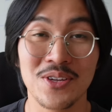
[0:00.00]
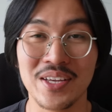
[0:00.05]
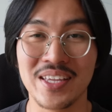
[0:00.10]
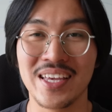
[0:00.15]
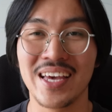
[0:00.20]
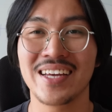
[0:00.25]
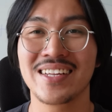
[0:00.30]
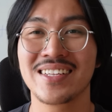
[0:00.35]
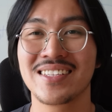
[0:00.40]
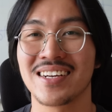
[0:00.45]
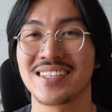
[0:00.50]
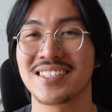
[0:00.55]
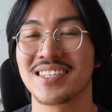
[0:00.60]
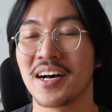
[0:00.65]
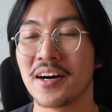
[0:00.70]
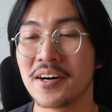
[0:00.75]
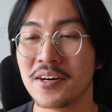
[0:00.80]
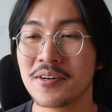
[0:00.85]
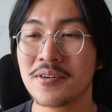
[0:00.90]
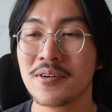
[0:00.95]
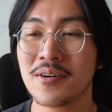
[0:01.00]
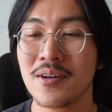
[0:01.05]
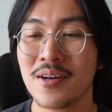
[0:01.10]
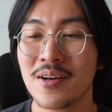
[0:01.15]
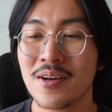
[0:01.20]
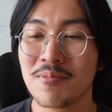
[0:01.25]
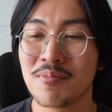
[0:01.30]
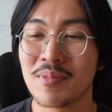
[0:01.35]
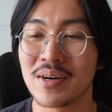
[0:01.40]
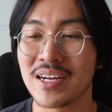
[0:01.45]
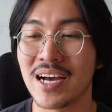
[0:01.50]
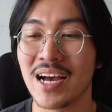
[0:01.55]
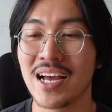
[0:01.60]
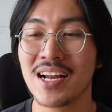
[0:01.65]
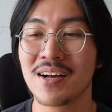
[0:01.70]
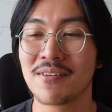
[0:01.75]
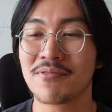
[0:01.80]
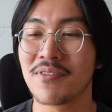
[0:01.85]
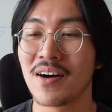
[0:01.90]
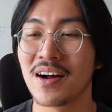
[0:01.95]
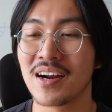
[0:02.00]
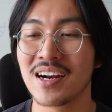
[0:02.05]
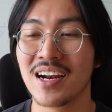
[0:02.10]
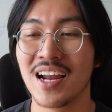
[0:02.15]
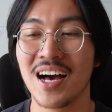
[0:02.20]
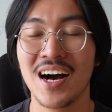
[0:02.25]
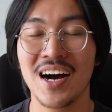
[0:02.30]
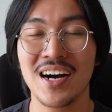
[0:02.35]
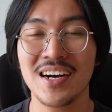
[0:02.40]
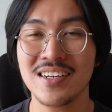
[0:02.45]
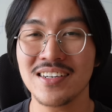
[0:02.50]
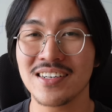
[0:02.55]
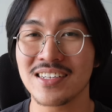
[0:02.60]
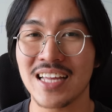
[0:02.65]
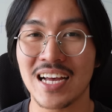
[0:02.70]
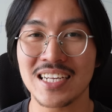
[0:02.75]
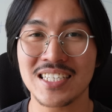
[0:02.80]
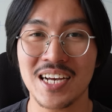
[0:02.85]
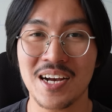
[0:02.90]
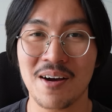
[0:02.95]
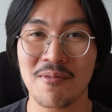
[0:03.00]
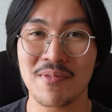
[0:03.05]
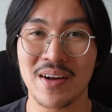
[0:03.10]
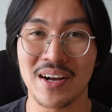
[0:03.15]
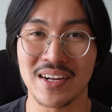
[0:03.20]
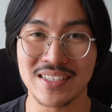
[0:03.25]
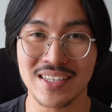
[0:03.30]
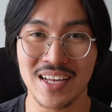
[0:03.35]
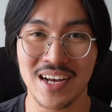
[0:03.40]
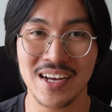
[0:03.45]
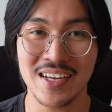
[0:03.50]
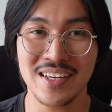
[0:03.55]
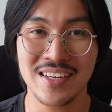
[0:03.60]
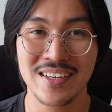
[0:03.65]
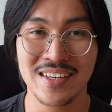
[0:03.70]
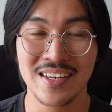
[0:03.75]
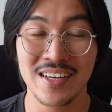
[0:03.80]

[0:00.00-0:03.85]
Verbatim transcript: Tuy nhiên thực sự mình nghĩ là phần lớn người ta sẽ không cần tới.